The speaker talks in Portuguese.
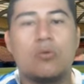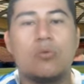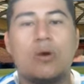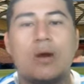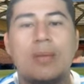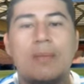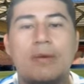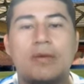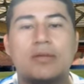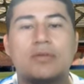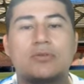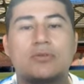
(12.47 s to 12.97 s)

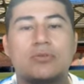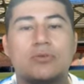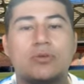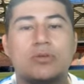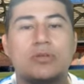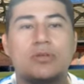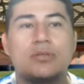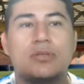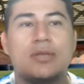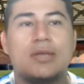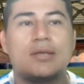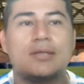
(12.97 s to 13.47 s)
O
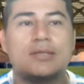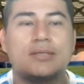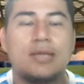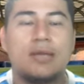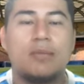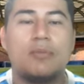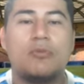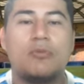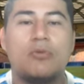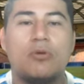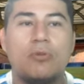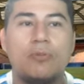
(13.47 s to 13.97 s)
Amazonas
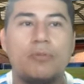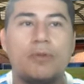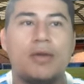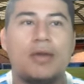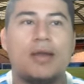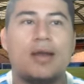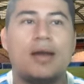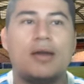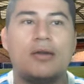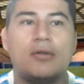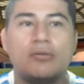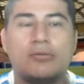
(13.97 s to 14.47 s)
recebe o
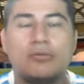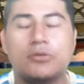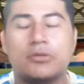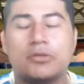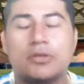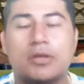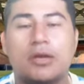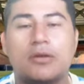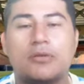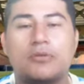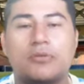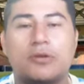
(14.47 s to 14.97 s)
Operário no
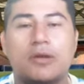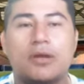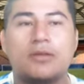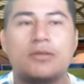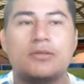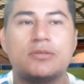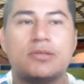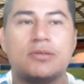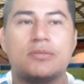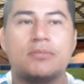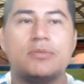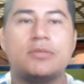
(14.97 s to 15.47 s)
estádio
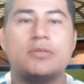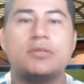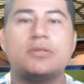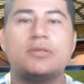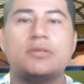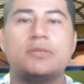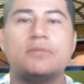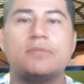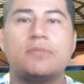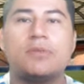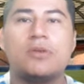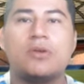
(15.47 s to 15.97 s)

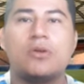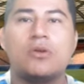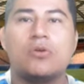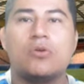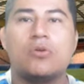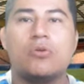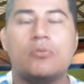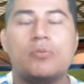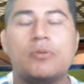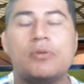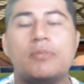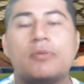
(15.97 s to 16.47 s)
Cadizamite.
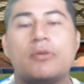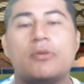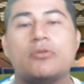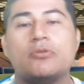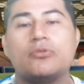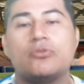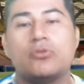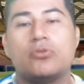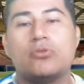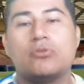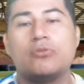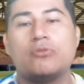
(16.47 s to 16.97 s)
O
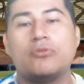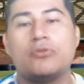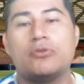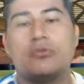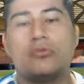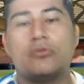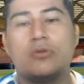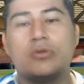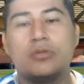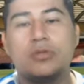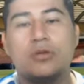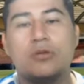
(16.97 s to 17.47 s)
primeiro jogo foi
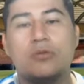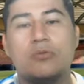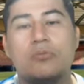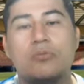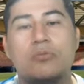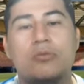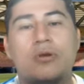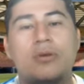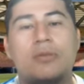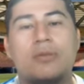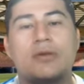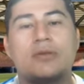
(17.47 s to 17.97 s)
2 a 1
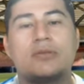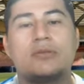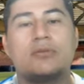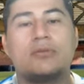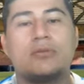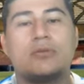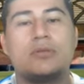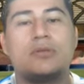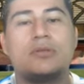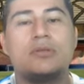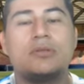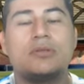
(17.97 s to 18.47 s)
para o
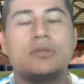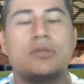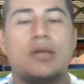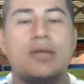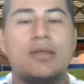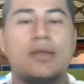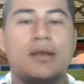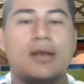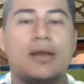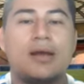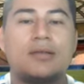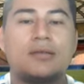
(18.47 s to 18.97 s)
Amazonas,
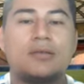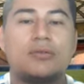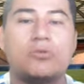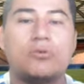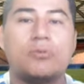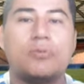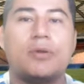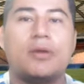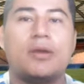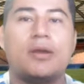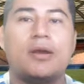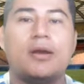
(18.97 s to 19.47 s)
lá na casa do
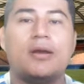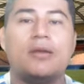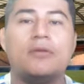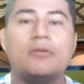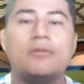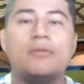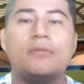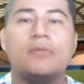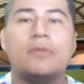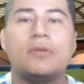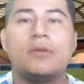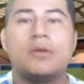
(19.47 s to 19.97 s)
Operário.
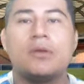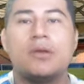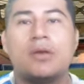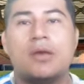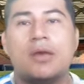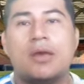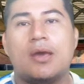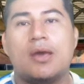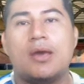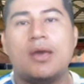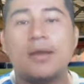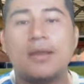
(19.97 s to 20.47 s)

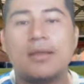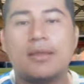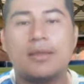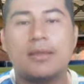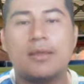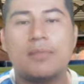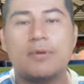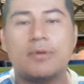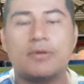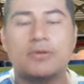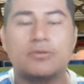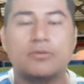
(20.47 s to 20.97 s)
É, na Arena
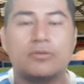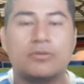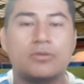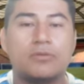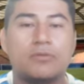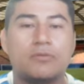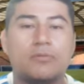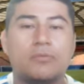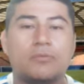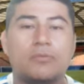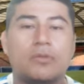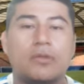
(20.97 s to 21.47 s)
da
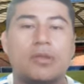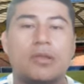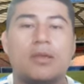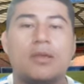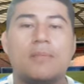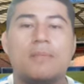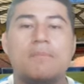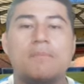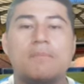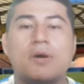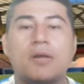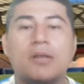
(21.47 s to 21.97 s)
Amazonas vamos
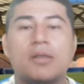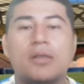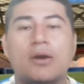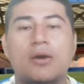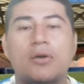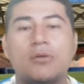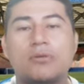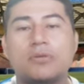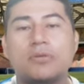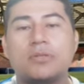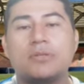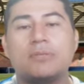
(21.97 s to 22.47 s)
ter
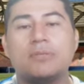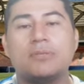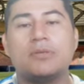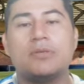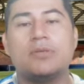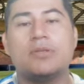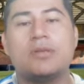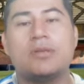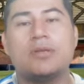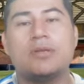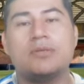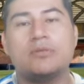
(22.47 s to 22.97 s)
Manaus e,
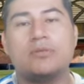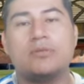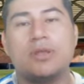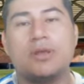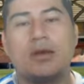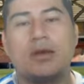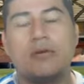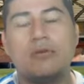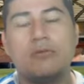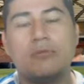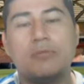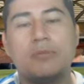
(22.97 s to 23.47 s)
e
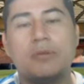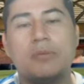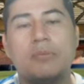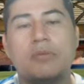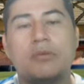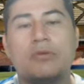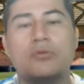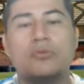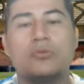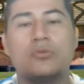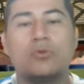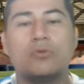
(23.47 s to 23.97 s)
Nacional. O
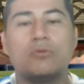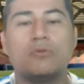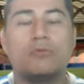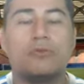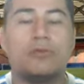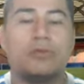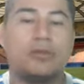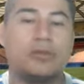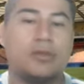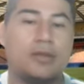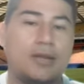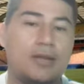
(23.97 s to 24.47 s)
primeiro jogo
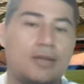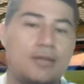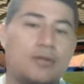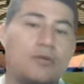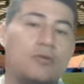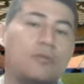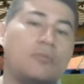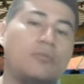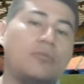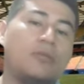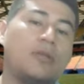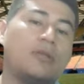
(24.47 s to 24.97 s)
foi 3 a
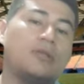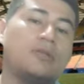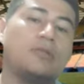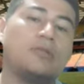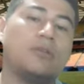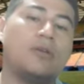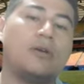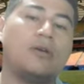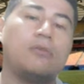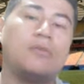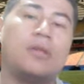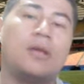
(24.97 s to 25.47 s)
1 para o
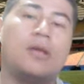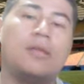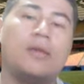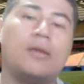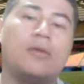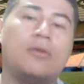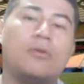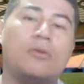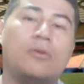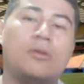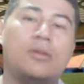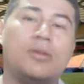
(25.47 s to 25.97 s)
Nacional lá
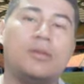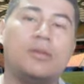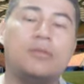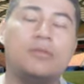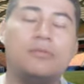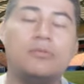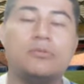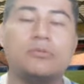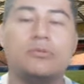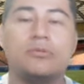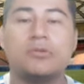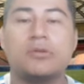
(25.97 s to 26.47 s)
na Colina,
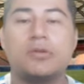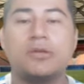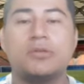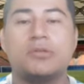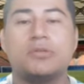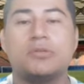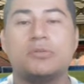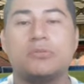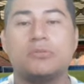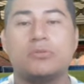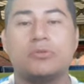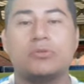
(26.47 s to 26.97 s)
jogo que a
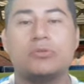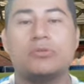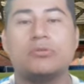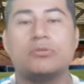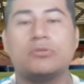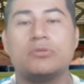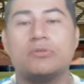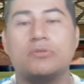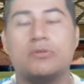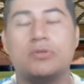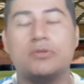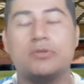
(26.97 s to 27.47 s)
gente
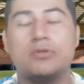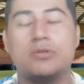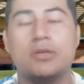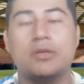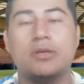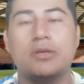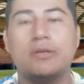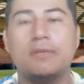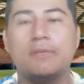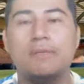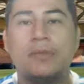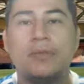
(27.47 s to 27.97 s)
mostrou os vídeos
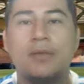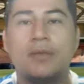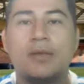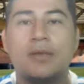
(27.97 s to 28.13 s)
aí.